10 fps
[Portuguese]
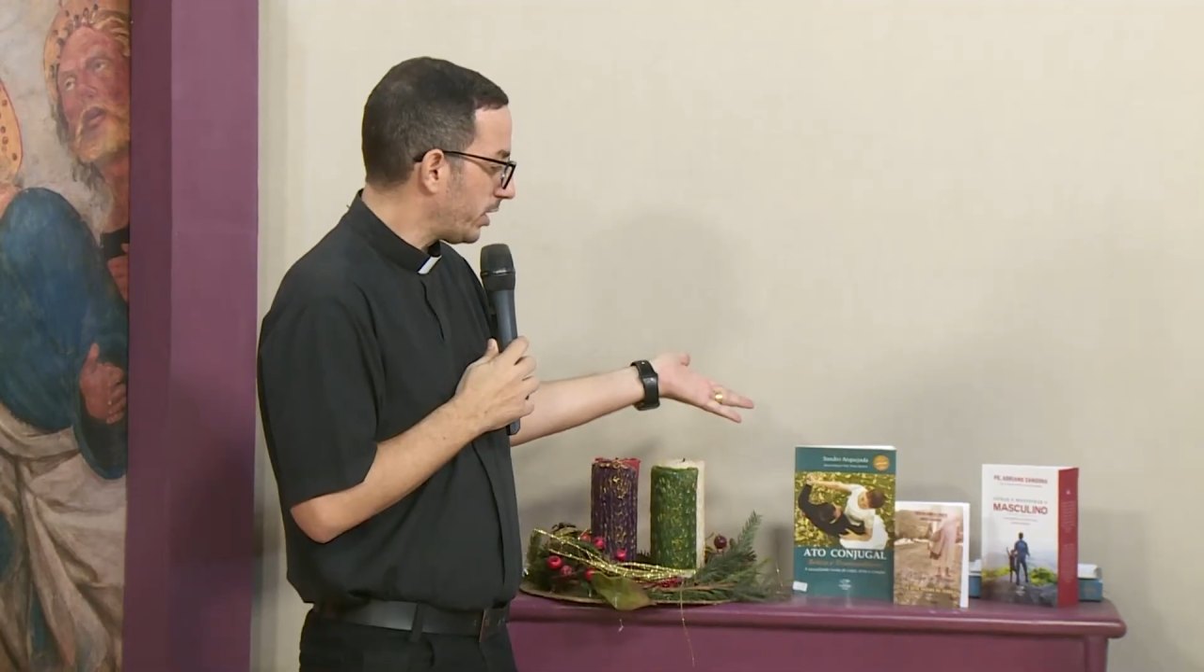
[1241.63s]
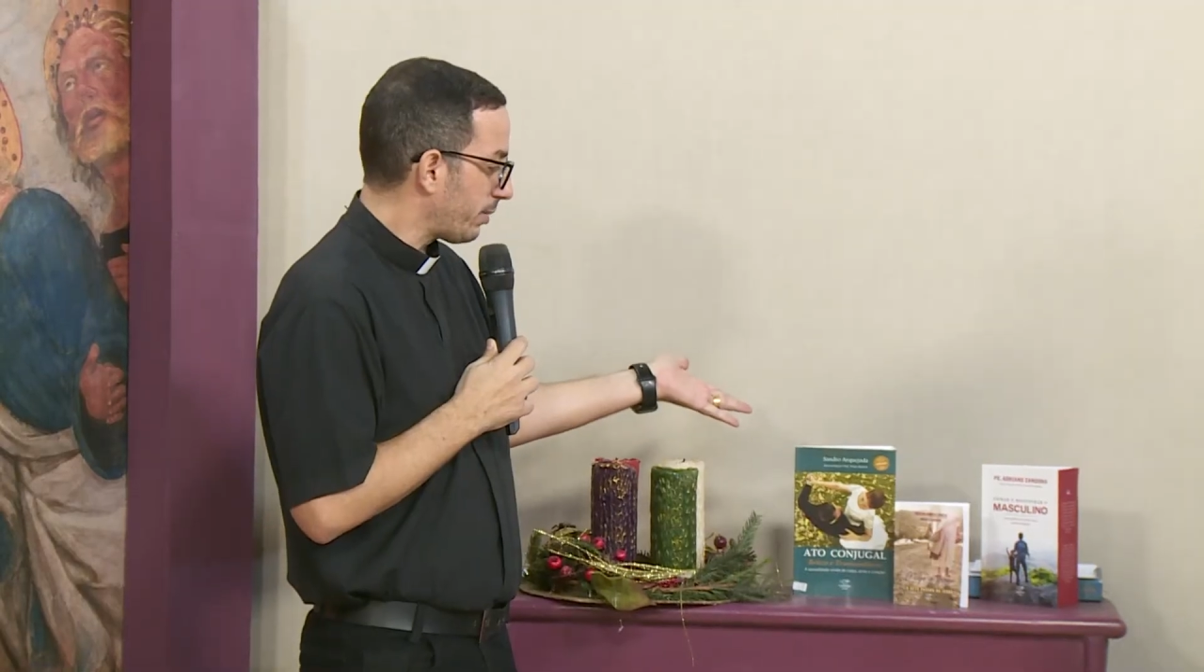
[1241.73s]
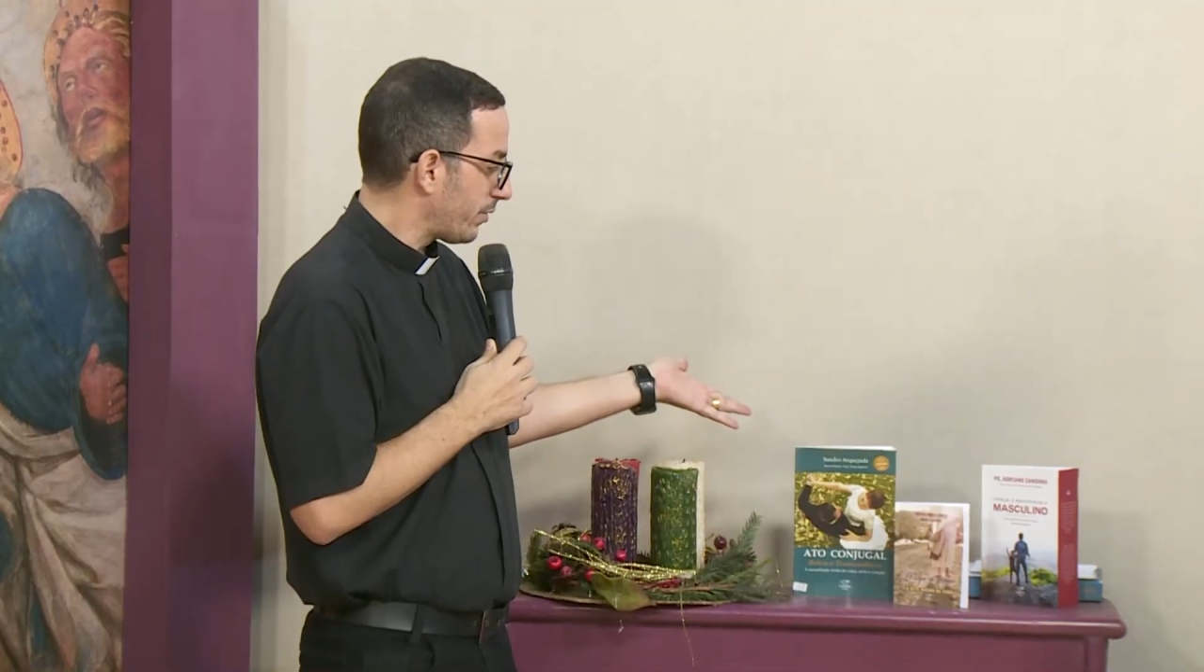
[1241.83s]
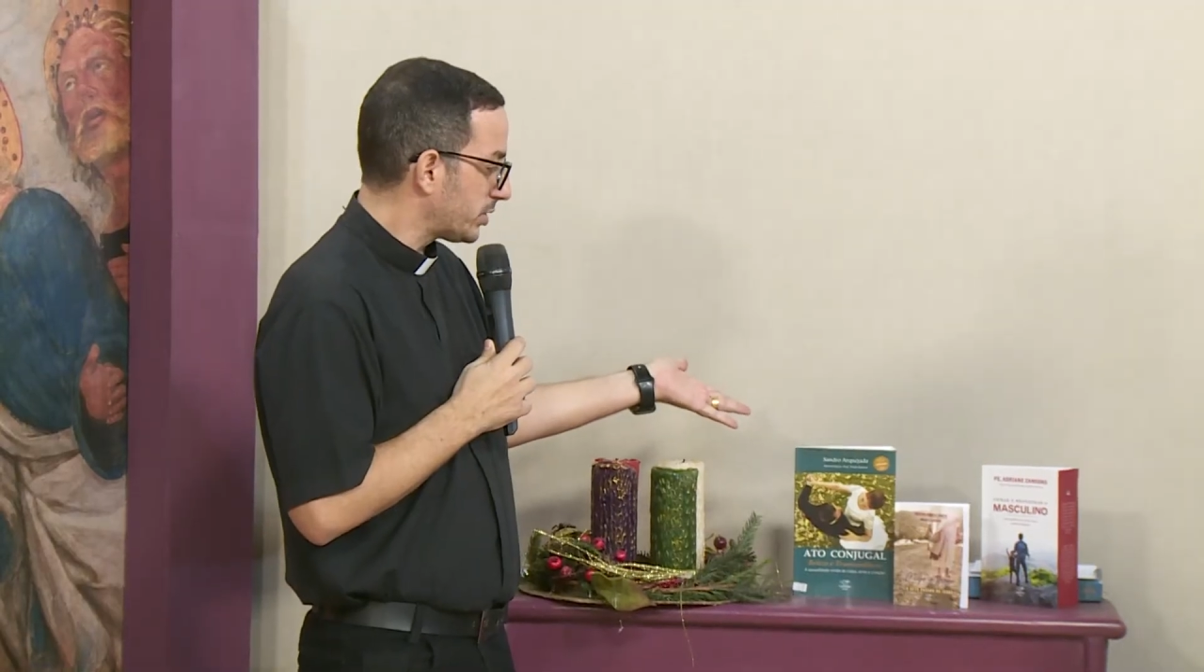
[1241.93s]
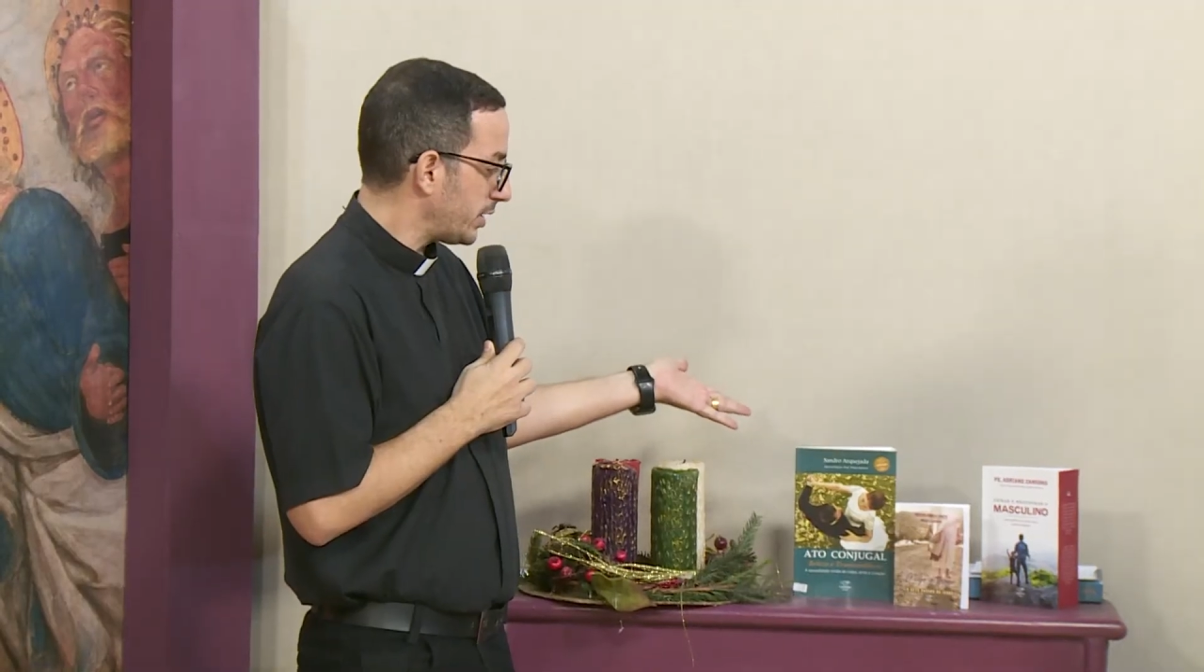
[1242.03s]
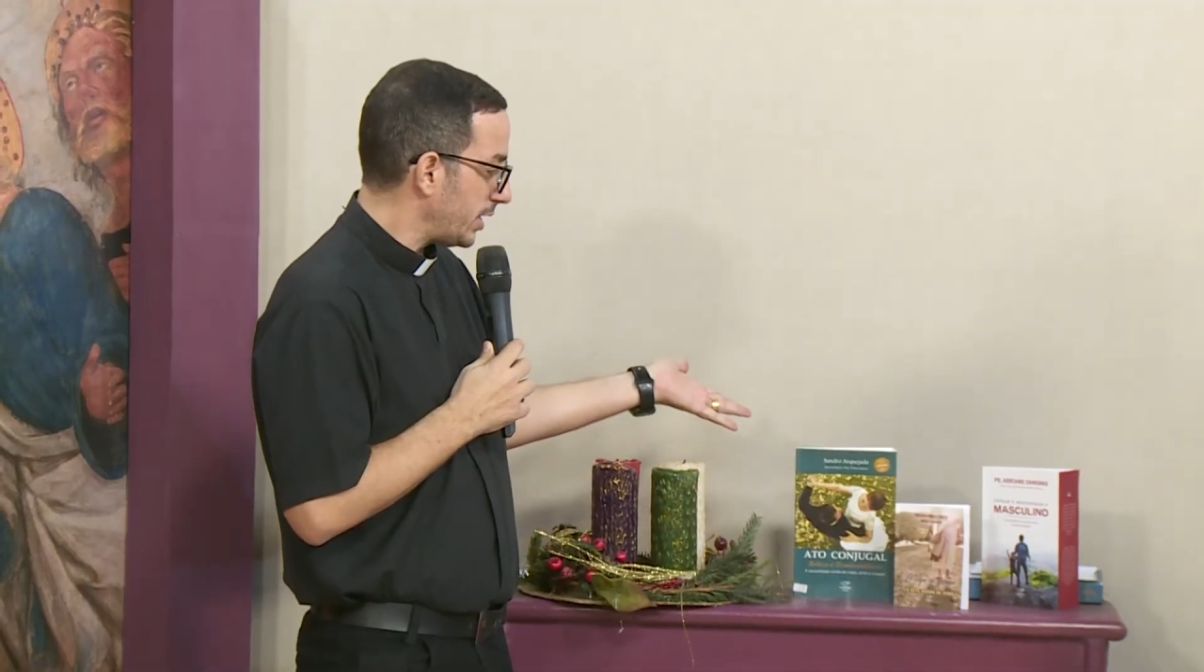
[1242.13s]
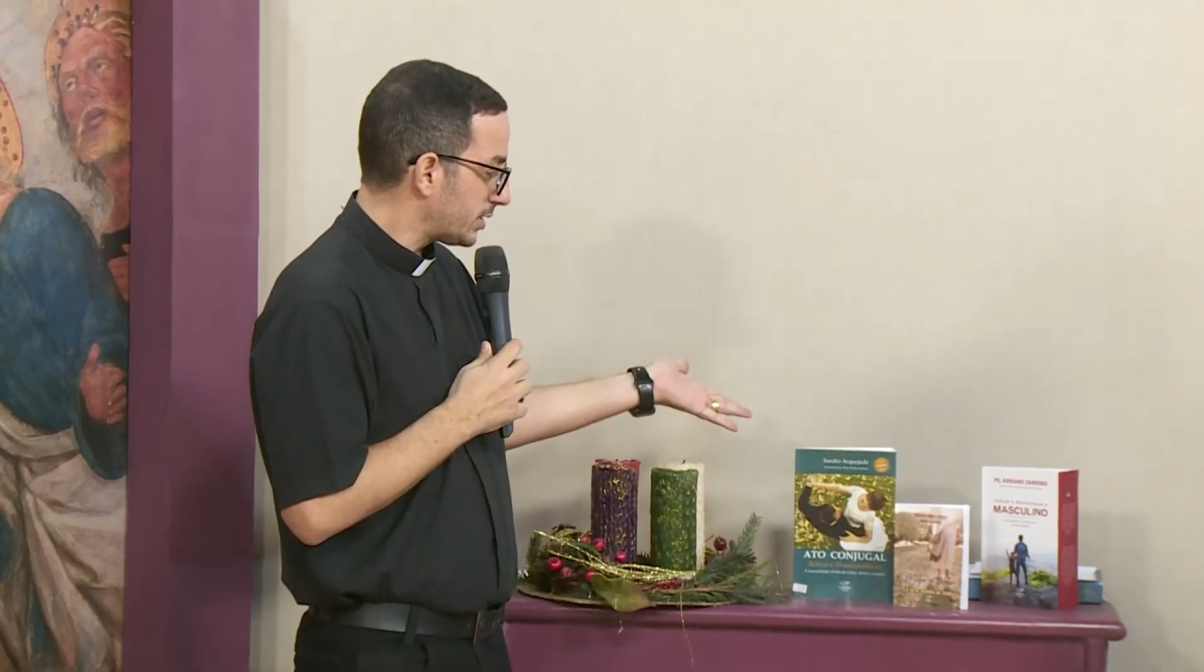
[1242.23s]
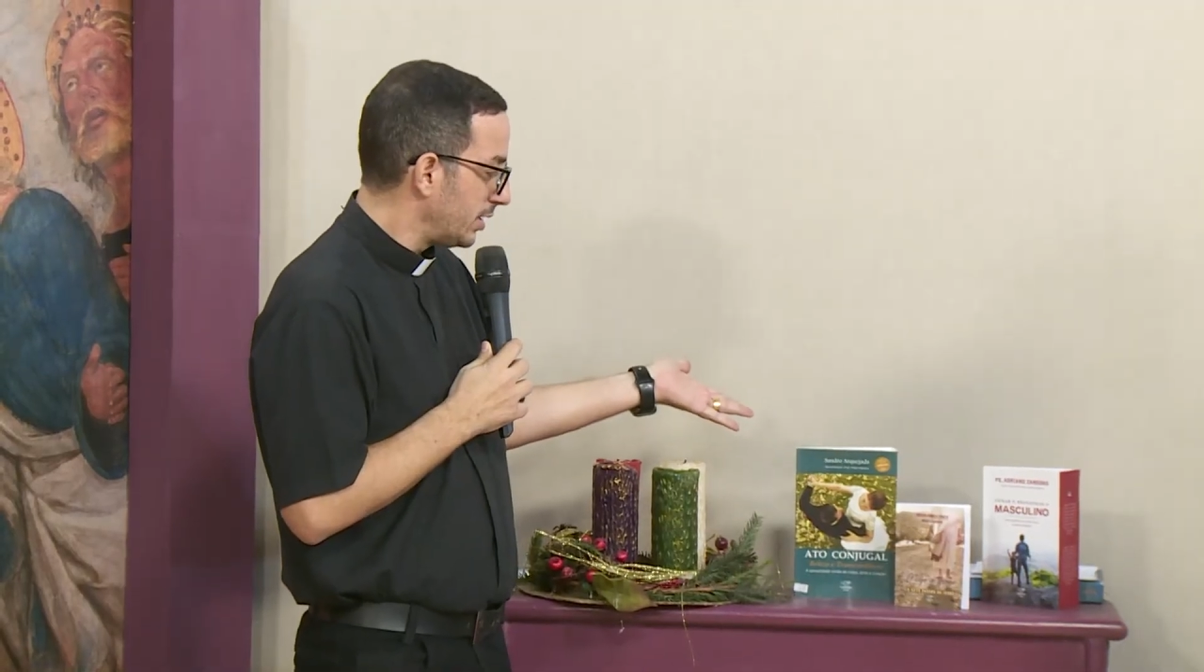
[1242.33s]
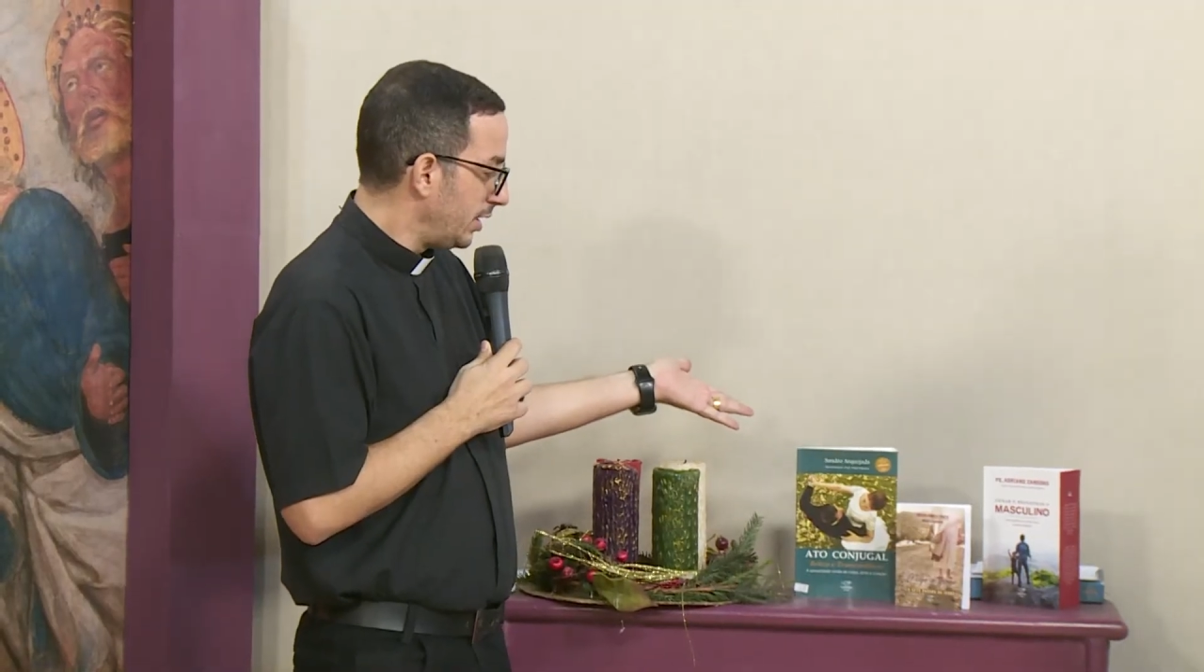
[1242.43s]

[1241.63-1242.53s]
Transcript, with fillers: para vocês.